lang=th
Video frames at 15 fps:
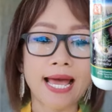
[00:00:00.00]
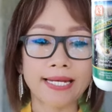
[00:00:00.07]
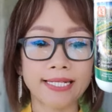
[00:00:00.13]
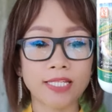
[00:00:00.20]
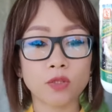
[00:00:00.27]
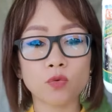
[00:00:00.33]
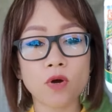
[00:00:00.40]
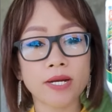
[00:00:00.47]
งนะคะ
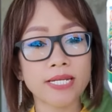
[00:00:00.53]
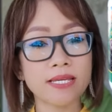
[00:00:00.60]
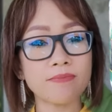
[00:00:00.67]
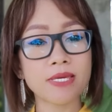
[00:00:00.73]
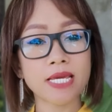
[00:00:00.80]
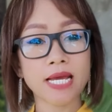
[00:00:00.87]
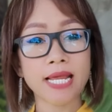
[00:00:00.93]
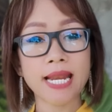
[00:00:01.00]
ที่ตวง
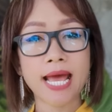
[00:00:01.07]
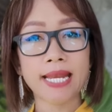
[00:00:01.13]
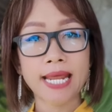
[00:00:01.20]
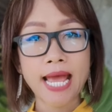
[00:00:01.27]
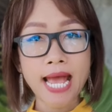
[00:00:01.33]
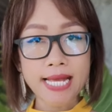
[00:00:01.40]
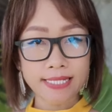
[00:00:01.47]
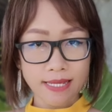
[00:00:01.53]
นี้มีขนา
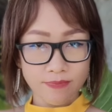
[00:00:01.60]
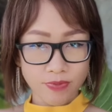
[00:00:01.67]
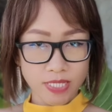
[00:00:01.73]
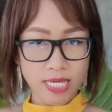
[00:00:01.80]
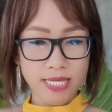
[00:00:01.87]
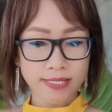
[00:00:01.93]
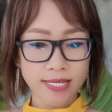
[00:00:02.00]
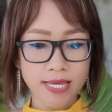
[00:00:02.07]
ด
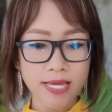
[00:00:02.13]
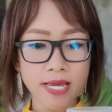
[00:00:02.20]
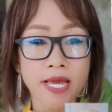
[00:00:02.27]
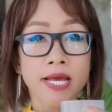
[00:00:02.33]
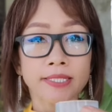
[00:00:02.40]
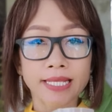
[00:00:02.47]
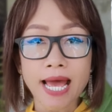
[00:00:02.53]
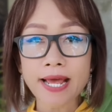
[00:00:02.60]
50ซีซี
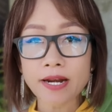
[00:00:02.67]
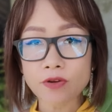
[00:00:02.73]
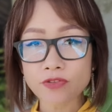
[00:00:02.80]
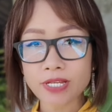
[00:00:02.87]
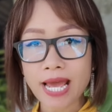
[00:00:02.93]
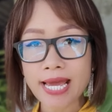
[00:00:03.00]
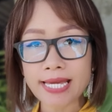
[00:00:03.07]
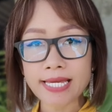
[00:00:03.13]
ถ้า
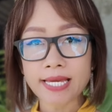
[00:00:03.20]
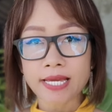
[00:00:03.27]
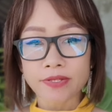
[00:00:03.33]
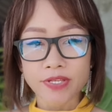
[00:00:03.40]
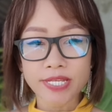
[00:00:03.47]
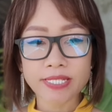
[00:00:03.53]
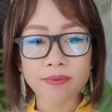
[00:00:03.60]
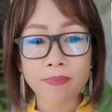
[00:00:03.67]
เราใช้
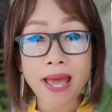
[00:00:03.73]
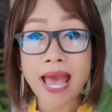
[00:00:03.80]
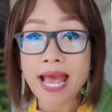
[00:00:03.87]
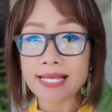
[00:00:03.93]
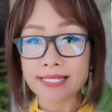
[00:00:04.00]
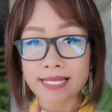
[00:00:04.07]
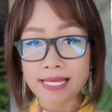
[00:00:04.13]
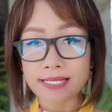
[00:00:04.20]

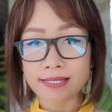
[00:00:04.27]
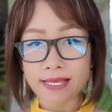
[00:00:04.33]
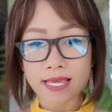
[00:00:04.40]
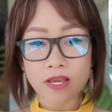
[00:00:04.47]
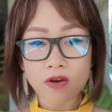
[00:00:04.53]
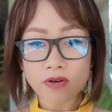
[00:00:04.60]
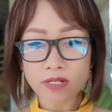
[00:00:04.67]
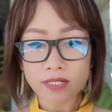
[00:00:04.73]
25ซี
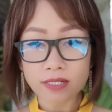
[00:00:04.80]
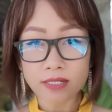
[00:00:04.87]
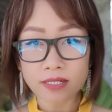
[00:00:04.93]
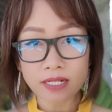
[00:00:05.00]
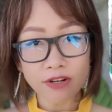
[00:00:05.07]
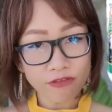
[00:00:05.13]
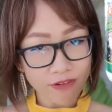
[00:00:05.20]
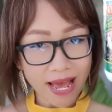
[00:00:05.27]
ซี ก็คือ
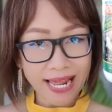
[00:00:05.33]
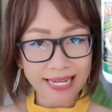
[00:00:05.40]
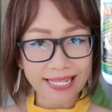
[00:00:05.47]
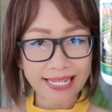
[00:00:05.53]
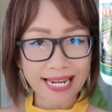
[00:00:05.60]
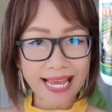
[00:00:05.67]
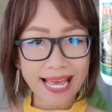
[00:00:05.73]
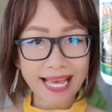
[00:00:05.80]
ครึ่งฝา
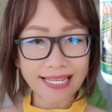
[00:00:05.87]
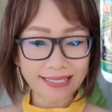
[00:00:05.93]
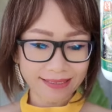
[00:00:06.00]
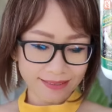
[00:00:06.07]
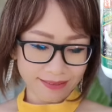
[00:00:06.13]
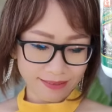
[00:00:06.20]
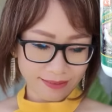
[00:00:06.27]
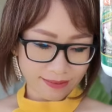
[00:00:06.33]
นี้นะคะ